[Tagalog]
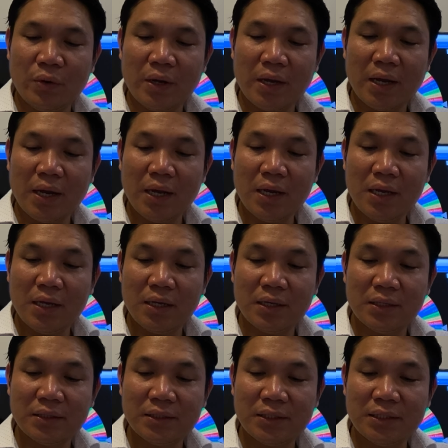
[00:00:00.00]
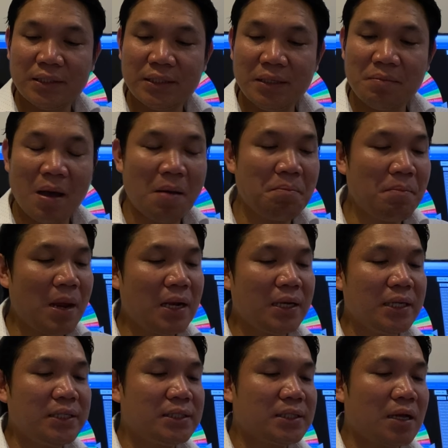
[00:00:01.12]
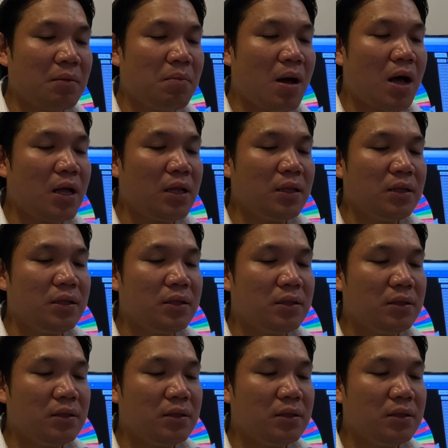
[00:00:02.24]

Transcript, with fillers: Okay. Si Ma'am Mel Iscabal.